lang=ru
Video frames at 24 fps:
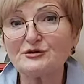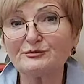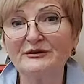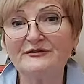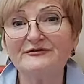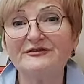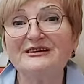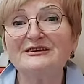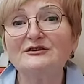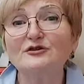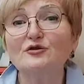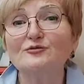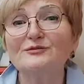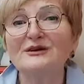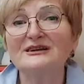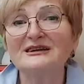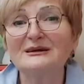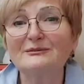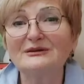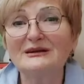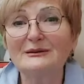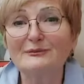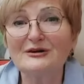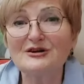чтобы видео у меня
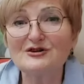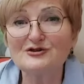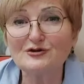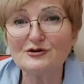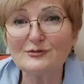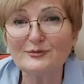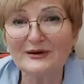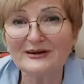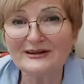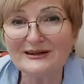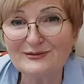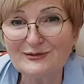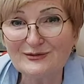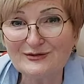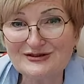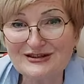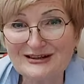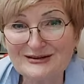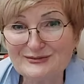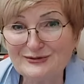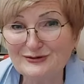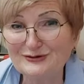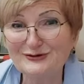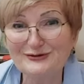не было большое, поэтому
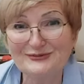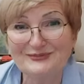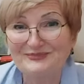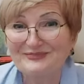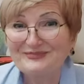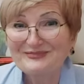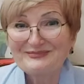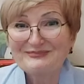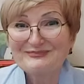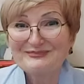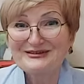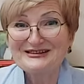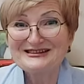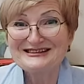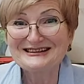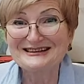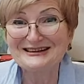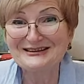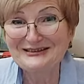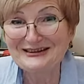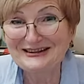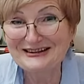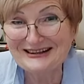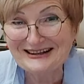сейчас буду быстро
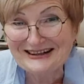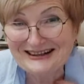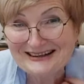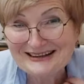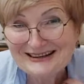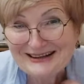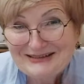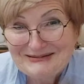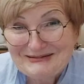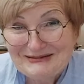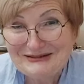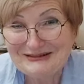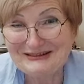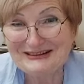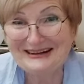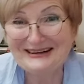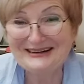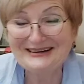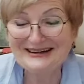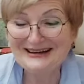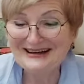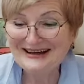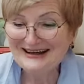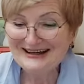говорить. Тарахтеть буду,
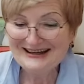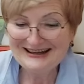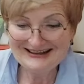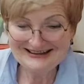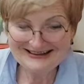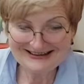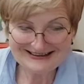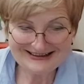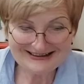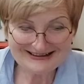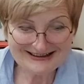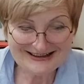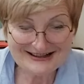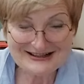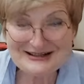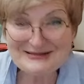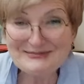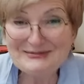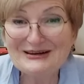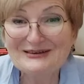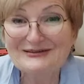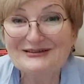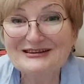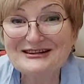да? Если где-то
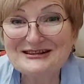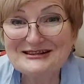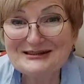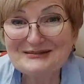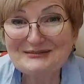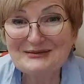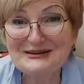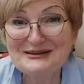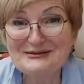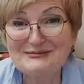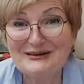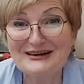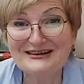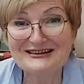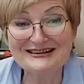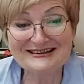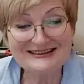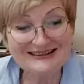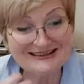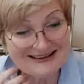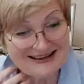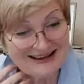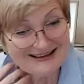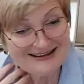ошибка, вы должны понимать.
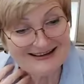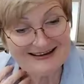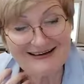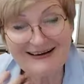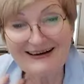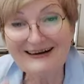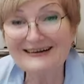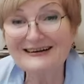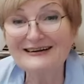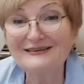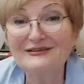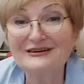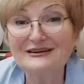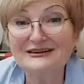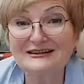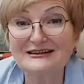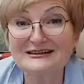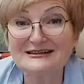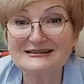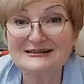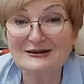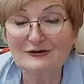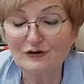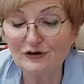Это Таня
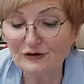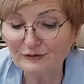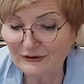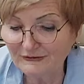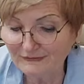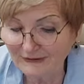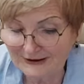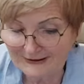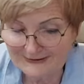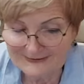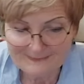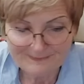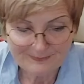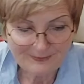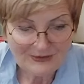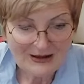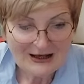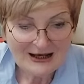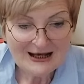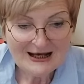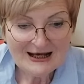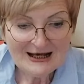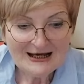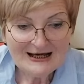оговорилась, такое бывает.
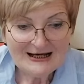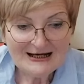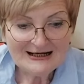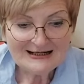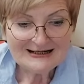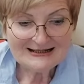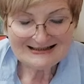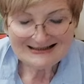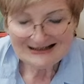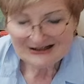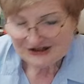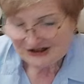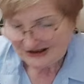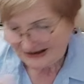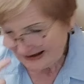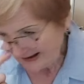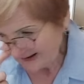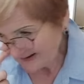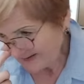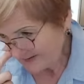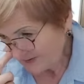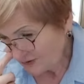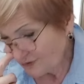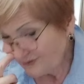Значит
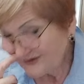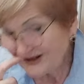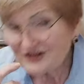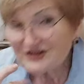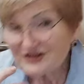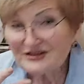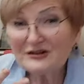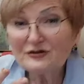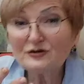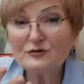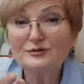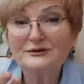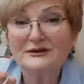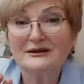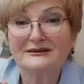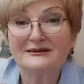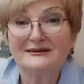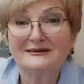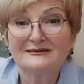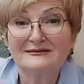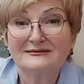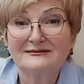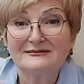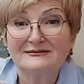так, ну у меня же нету
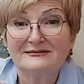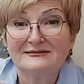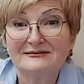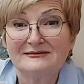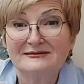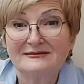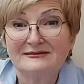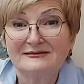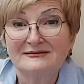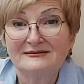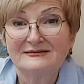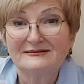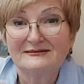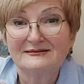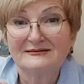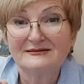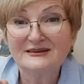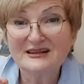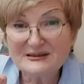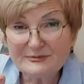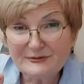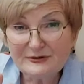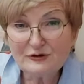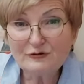плана.
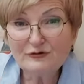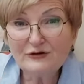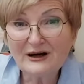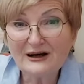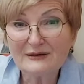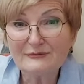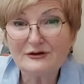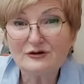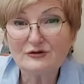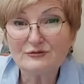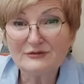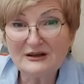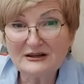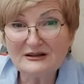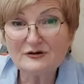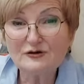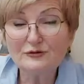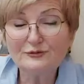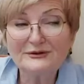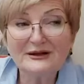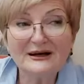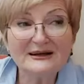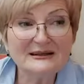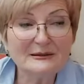Я смотрю камеру, у меня
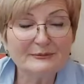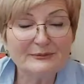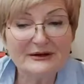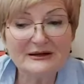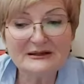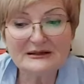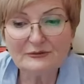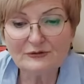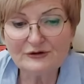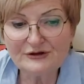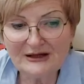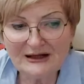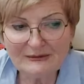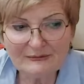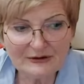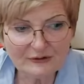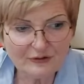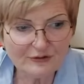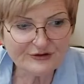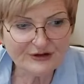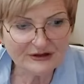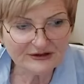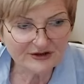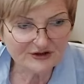нету плана, поэтому я
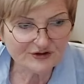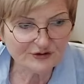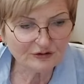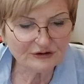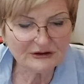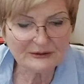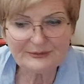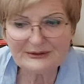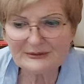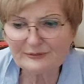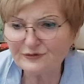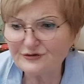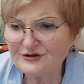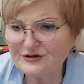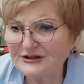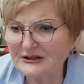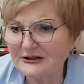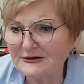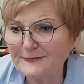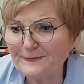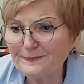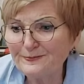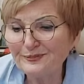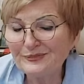могу где-то что-то
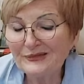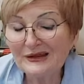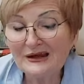пропустить.